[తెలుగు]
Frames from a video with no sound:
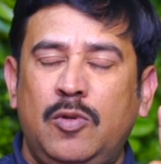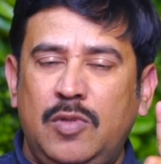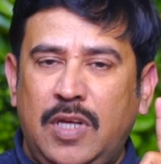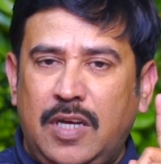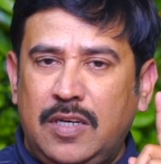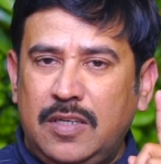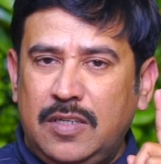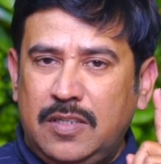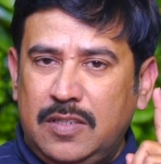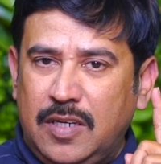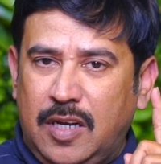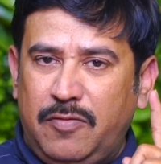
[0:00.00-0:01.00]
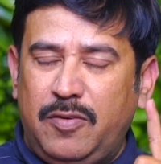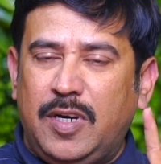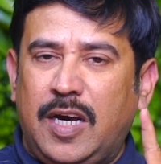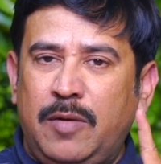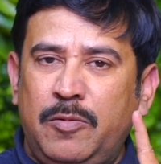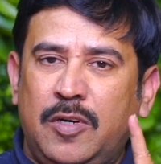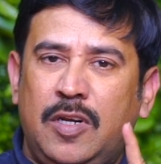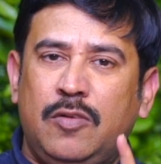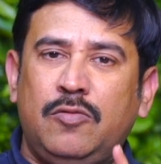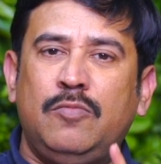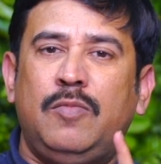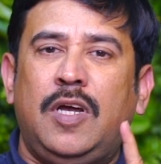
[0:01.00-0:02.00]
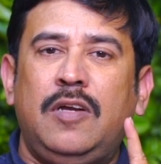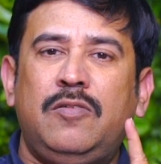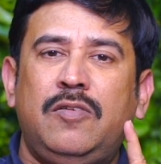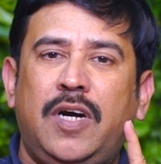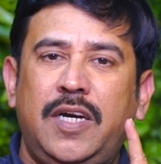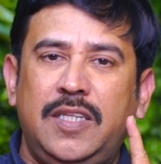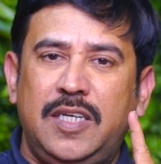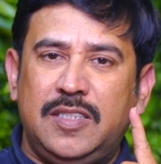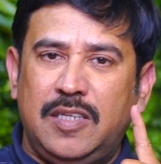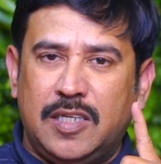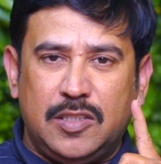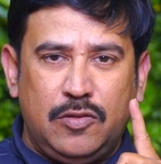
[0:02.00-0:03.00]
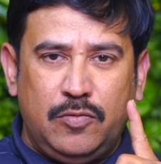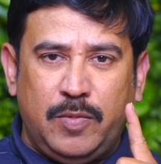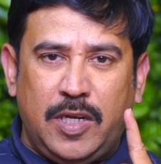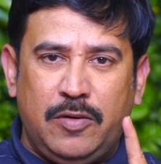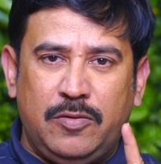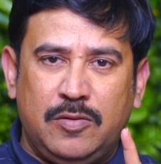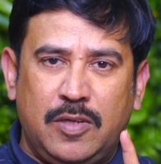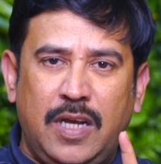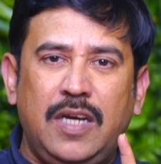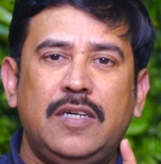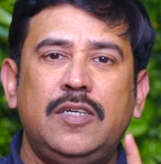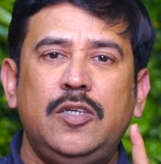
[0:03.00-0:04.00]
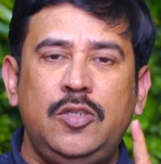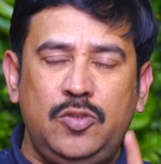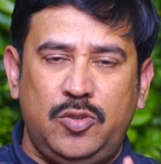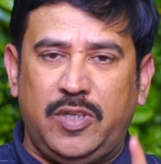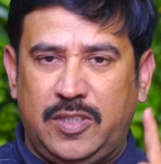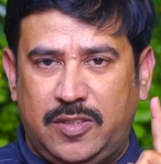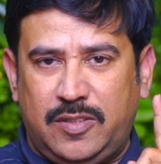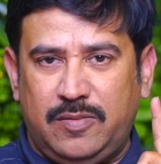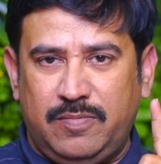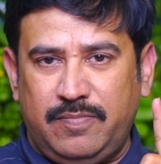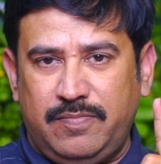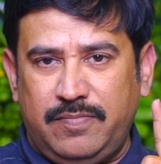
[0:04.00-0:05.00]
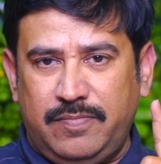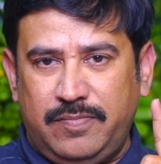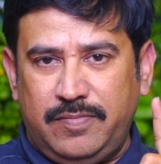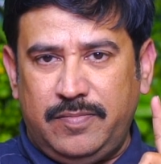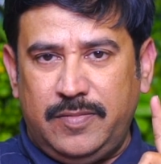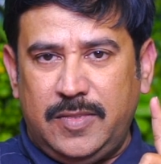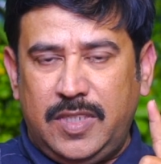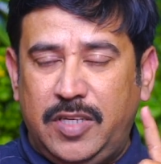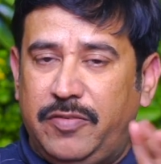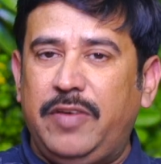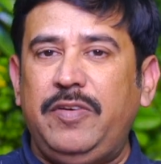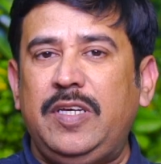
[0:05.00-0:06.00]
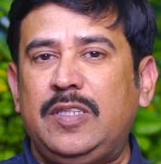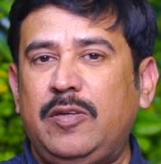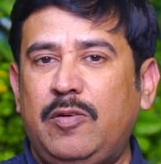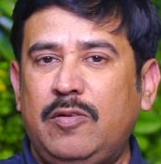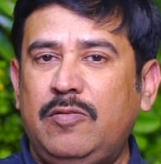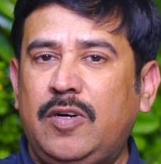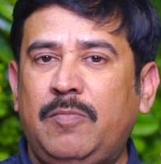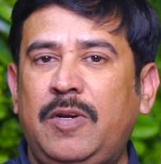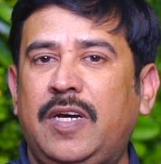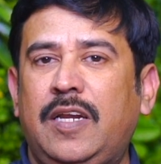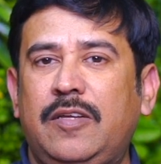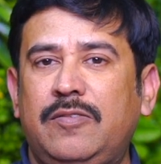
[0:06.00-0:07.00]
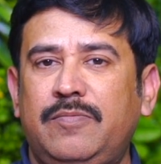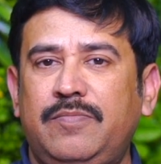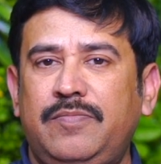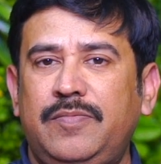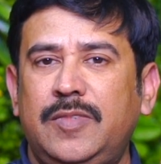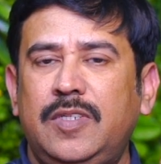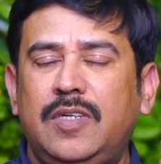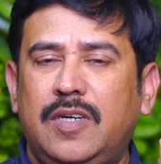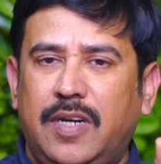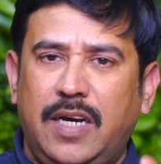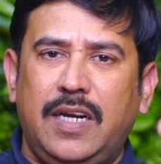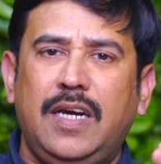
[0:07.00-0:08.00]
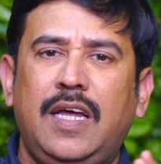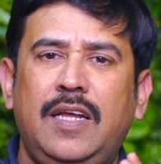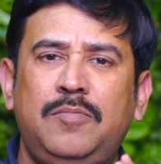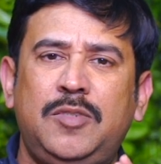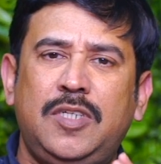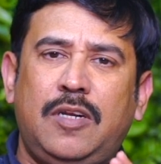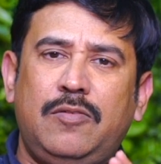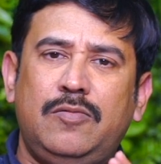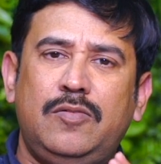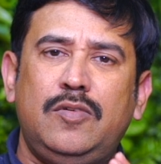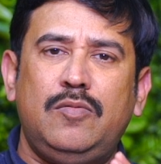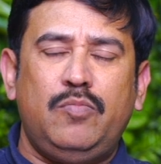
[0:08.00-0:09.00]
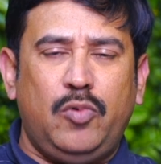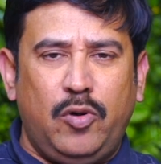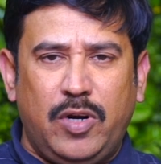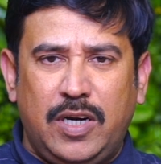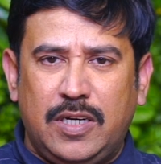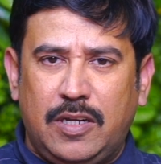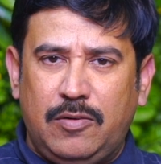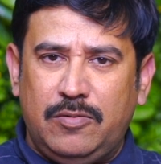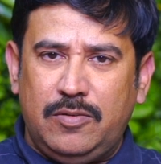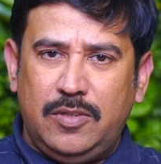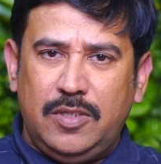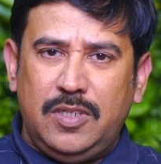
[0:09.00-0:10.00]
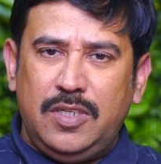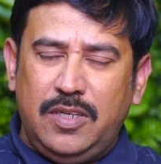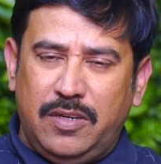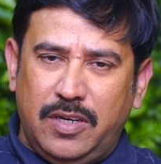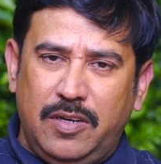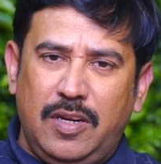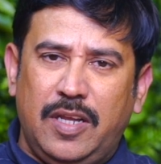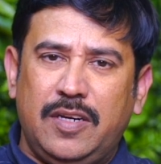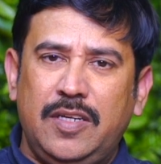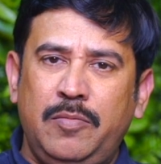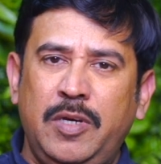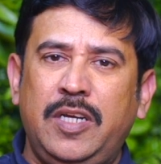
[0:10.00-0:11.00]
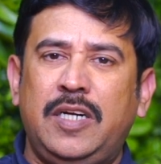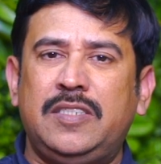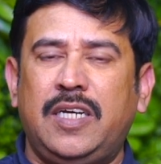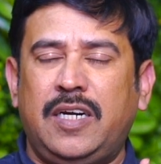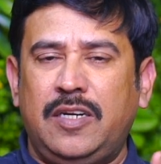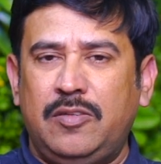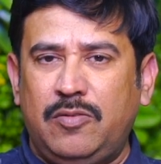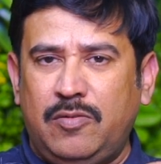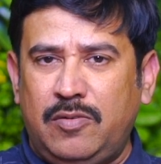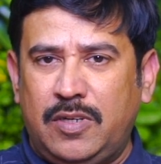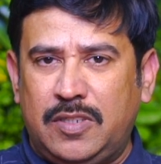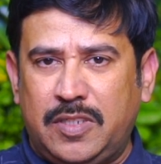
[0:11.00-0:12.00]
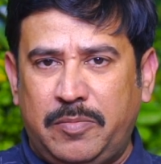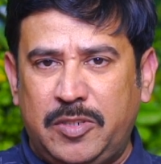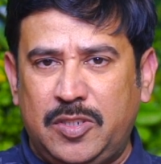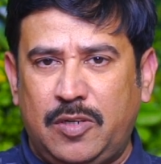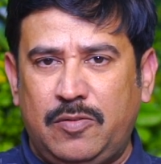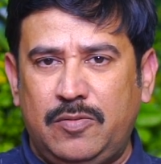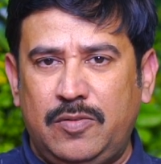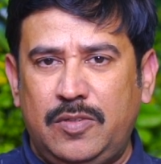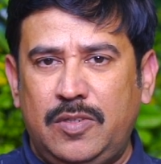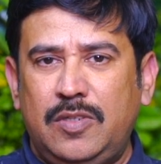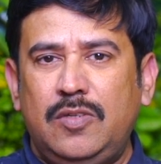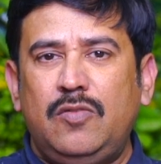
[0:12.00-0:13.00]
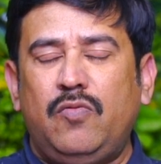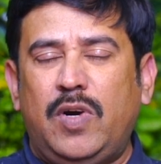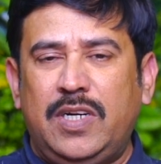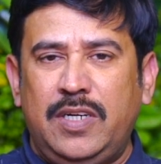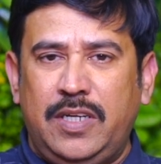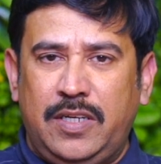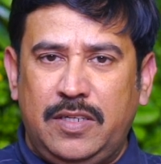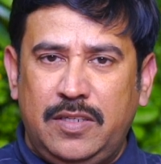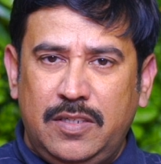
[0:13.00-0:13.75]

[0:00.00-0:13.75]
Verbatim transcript: మృత గల్ఫ్ కార్మికుల కుటుంబాలకు ఐదేసి లక్షల రూపాయల వంతున ఇన్సూరెన్స్ ఇవేవి ఇంతవరకు అమలు కాలేదు రకరకాల అంశాలు పోరాటాలు ఇర్రెగ్యులర్ ఇమిగ్రెంట్స్ అక్కడ ఎదుర్కొంటున్న సమస్యలు వాటిని